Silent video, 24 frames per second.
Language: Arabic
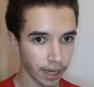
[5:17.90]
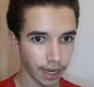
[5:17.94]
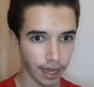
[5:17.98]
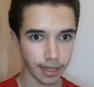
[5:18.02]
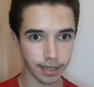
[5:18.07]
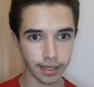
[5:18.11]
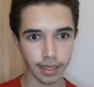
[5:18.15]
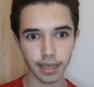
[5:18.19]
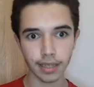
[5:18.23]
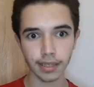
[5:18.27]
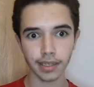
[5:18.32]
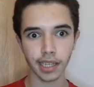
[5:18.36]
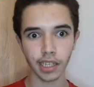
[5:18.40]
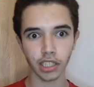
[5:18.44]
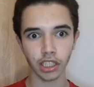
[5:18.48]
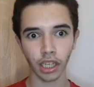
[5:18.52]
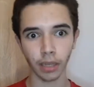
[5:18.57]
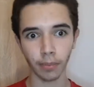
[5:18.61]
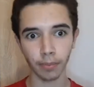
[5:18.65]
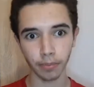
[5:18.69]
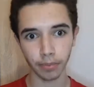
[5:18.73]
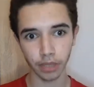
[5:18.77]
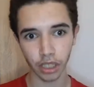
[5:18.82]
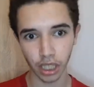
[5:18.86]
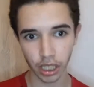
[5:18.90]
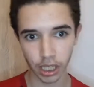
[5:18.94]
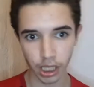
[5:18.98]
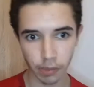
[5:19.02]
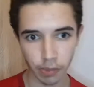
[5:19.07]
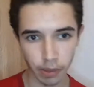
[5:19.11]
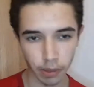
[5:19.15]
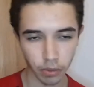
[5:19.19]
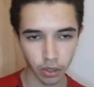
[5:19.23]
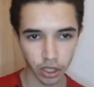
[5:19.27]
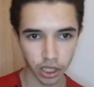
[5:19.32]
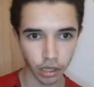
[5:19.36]
هازار استرجع بشكل
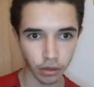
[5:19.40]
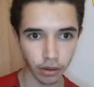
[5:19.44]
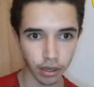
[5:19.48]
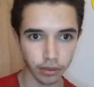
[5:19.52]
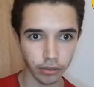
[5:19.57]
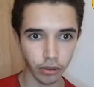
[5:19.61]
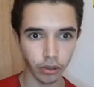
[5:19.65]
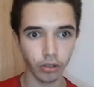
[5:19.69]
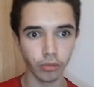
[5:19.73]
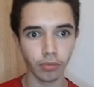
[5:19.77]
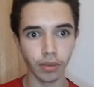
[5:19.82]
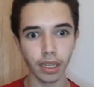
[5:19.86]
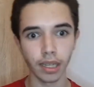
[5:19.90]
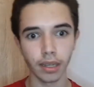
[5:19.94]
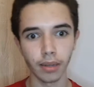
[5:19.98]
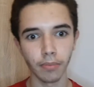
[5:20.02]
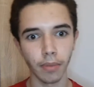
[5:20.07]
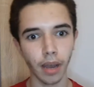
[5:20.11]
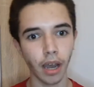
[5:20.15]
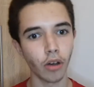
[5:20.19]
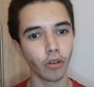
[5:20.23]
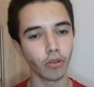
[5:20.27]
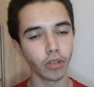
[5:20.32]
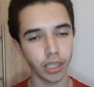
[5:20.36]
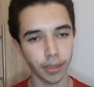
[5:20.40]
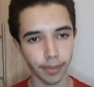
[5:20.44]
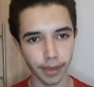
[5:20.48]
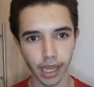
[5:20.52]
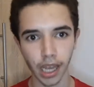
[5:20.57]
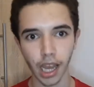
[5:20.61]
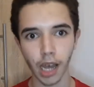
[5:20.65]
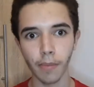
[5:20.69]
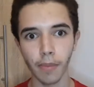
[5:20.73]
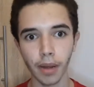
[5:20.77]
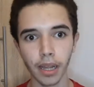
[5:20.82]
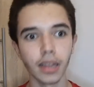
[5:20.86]
كبير مستوياته اليوم المعهوده معناها
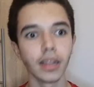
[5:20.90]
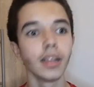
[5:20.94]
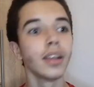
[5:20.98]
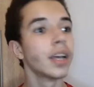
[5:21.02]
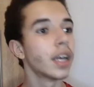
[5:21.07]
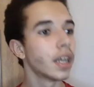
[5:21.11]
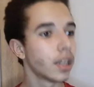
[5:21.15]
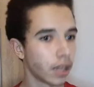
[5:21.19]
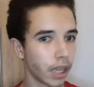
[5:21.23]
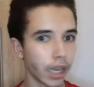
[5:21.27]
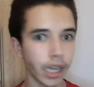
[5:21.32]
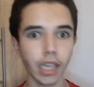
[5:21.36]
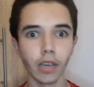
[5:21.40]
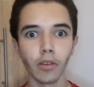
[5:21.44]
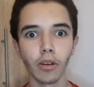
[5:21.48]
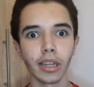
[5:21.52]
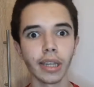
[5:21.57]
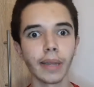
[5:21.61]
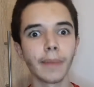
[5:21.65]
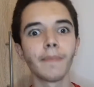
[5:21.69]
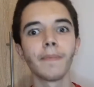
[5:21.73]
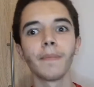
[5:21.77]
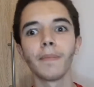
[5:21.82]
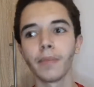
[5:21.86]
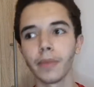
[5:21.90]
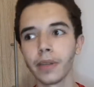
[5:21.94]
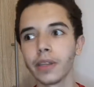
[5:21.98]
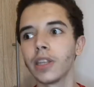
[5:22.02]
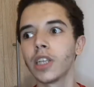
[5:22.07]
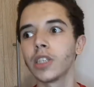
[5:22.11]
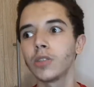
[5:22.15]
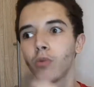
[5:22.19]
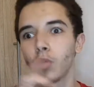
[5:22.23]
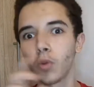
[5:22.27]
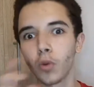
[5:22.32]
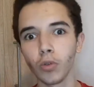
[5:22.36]
قبل نحكيو احنا
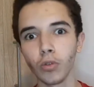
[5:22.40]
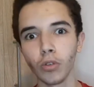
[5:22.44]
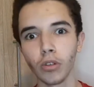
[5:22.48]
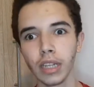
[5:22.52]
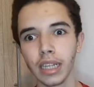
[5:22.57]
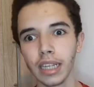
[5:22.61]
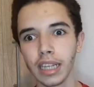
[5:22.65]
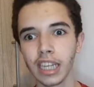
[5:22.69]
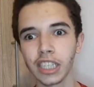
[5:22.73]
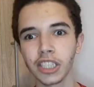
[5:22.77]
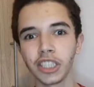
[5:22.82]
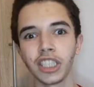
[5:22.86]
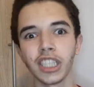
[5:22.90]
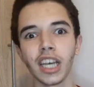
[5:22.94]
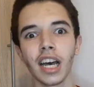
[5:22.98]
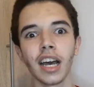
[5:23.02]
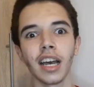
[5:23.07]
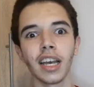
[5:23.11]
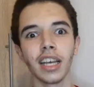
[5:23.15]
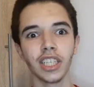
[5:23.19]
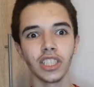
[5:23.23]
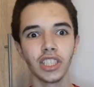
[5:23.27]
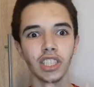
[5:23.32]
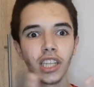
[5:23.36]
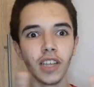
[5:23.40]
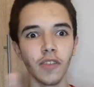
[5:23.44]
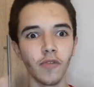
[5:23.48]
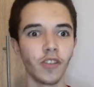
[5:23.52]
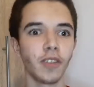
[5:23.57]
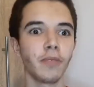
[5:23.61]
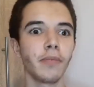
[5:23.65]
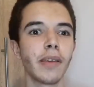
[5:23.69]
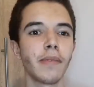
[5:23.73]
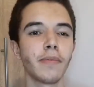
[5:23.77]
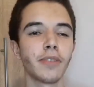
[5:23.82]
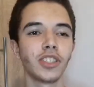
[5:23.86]
نجم نقولوا اللي رجع 20%
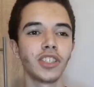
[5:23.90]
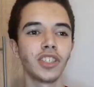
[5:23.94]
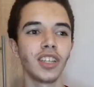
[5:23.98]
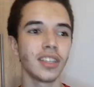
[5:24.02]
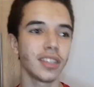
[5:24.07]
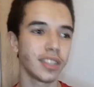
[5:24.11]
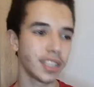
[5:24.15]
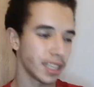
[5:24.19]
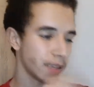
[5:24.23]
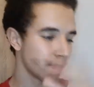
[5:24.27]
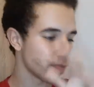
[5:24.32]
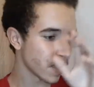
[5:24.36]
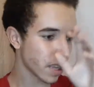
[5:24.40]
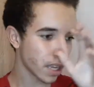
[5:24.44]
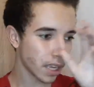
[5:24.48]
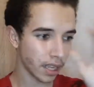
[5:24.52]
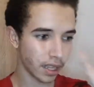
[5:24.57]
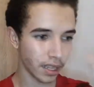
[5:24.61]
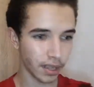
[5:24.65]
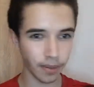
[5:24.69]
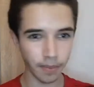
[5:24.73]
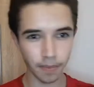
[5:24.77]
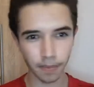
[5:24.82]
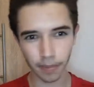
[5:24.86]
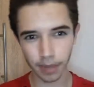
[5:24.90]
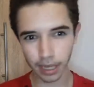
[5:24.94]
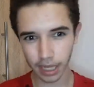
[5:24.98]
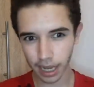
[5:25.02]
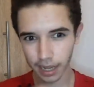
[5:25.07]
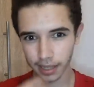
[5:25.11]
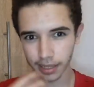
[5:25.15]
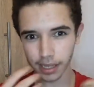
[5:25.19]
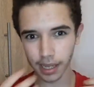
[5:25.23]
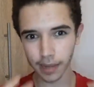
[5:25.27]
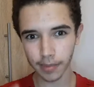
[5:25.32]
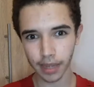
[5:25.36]
من تشيلسي من
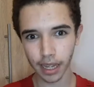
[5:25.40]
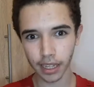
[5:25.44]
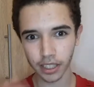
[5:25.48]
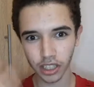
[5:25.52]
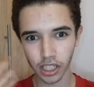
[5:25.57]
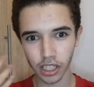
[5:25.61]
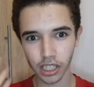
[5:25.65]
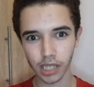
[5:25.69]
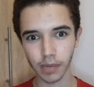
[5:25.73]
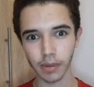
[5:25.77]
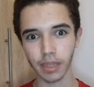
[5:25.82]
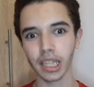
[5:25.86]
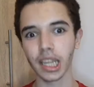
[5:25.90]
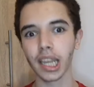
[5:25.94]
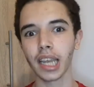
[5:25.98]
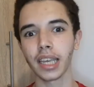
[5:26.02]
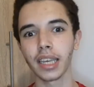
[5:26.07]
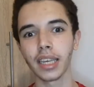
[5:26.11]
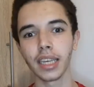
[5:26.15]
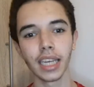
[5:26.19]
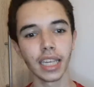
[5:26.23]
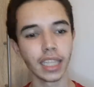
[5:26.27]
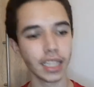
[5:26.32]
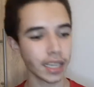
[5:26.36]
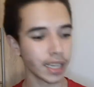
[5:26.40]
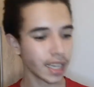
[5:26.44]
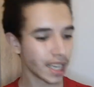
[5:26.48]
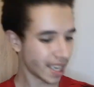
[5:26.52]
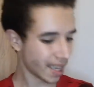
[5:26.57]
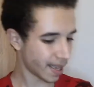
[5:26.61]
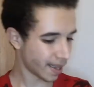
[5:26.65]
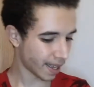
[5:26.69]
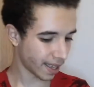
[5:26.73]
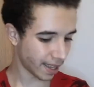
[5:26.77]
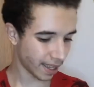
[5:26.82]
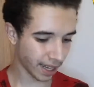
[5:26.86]
هازار نتاع تشيلسي معناها نحكي انا
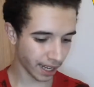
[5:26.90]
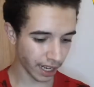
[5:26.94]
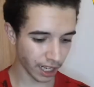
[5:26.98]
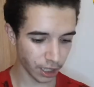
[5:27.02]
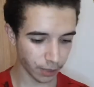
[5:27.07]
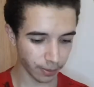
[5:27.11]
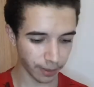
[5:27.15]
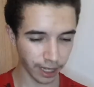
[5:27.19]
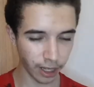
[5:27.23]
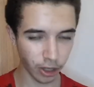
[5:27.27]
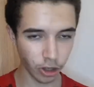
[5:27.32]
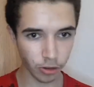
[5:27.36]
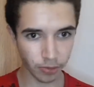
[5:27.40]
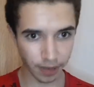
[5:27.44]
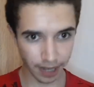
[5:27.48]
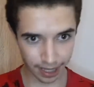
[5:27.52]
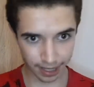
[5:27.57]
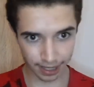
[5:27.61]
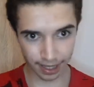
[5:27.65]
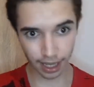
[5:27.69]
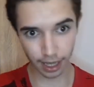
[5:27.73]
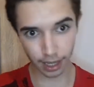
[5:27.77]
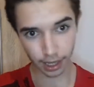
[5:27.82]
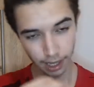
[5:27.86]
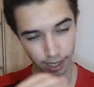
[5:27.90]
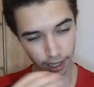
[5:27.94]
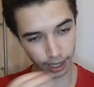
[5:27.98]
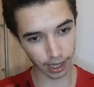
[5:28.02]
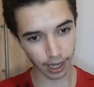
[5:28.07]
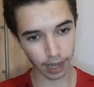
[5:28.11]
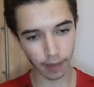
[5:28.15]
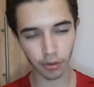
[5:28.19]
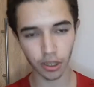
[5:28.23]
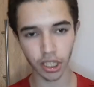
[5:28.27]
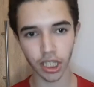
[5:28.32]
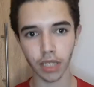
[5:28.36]
هذاك علاش معناها اليوم هازار
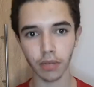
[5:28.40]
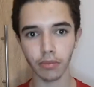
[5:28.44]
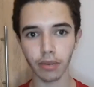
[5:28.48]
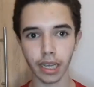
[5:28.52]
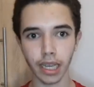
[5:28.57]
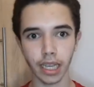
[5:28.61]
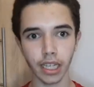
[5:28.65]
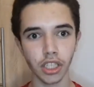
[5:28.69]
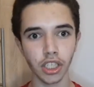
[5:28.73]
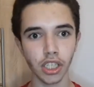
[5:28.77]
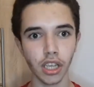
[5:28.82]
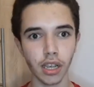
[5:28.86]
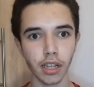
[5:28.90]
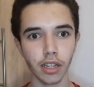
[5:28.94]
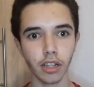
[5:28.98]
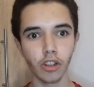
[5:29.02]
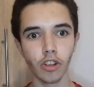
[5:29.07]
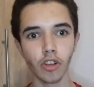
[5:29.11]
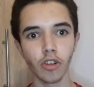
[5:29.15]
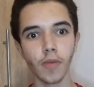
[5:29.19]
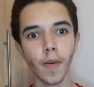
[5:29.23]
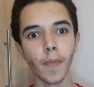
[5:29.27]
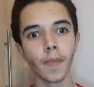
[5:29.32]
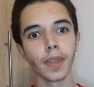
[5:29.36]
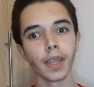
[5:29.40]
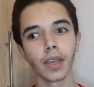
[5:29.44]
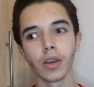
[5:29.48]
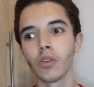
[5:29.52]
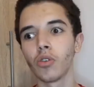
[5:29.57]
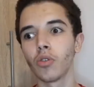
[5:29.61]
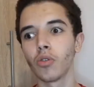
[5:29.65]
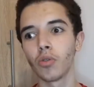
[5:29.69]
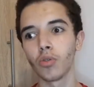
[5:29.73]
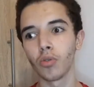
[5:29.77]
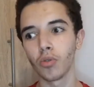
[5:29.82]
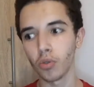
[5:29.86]
كمستوى كان جيد اليوم
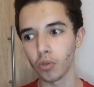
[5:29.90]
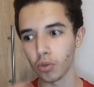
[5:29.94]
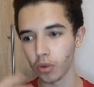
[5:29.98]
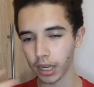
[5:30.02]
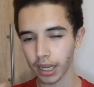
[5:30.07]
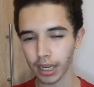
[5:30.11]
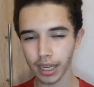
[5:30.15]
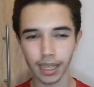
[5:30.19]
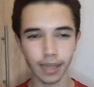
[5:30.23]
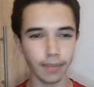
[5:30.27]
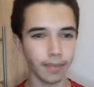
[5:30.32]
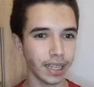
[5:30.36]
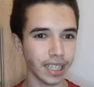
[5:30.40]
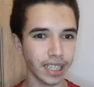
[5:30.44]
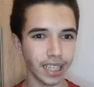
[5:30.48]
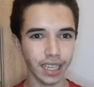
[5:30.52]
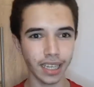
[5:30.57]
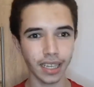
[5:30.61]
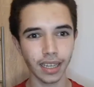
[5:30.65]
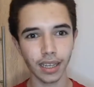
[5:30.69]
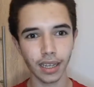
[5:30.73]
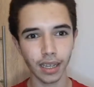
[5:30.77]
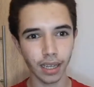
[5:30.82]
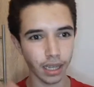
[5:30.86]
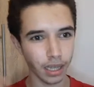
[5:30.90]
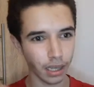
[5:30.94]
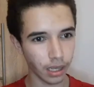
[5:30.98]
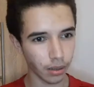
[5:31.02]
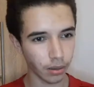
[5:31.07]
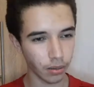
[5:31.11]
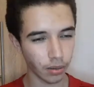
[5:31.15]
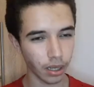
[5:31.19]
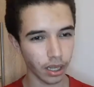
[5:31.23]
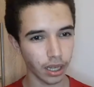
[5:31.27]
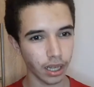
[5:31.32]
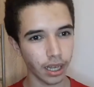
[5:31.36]
وكان
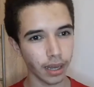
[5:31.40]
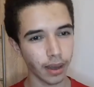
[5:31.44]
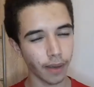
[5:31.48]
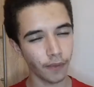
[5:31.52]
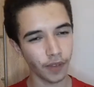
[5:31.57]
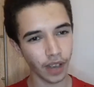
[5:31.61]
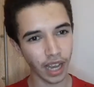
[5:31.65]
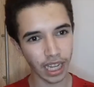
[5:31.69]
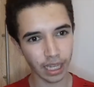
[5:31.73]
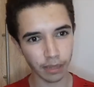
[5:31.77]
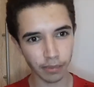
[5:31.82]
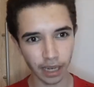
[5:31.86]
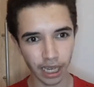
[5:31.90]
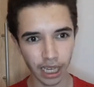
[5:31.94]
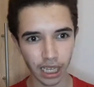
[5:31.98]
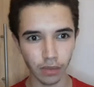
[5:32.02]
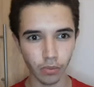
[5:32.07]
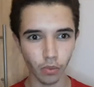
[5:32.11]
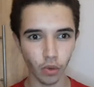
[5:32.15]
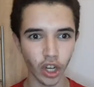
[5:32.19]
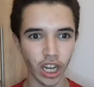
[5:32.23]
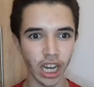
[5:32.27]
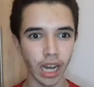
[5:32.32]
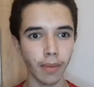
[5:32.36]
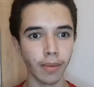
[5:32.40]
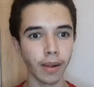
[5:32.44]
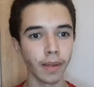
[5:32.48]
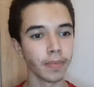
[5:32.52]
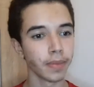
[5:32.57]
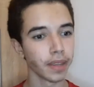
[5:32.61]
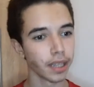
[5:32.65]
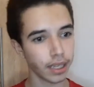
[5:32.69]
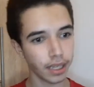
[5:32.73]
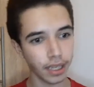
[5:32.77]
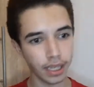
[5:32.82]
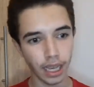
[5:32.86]
معناها في اغلب حين المقابل
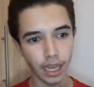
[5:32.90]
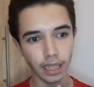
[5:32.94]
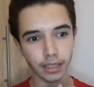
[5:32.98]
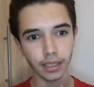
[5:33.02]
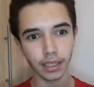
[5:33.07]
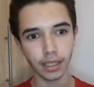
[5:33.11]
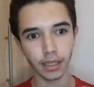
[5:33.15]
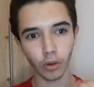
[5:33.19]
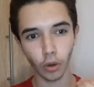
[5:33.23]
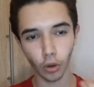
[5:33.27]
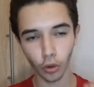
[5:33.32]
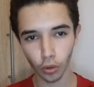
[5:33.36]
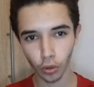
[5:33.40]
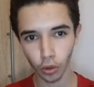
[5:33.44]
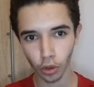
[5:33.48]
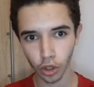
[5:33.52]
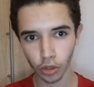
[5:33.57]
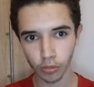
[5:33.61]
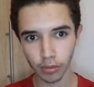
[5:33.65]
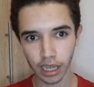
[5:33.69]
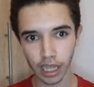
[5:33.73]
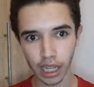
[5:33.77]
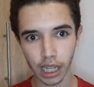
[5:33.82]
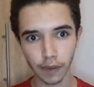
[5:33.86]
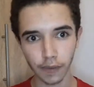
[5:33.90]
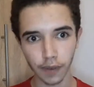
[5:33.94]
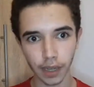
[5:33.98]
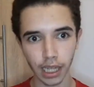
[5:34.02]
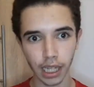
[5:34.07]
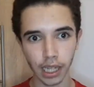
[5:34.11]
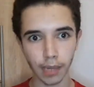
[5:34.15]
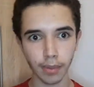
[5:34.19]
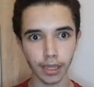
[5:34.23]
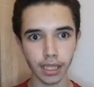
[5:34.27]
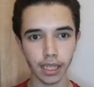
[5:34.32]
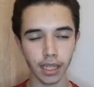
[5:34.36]
يعطي حلول هجوميه
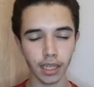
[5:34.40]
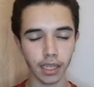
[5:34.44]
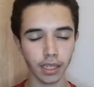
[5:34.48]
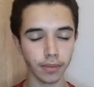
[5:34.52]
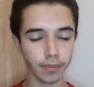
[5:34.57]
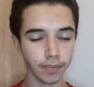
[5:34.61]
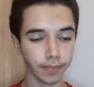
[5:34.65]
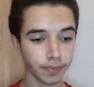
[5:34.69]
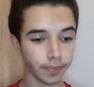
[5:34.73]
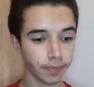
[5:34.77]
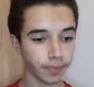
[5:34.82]
اضافيه مدريد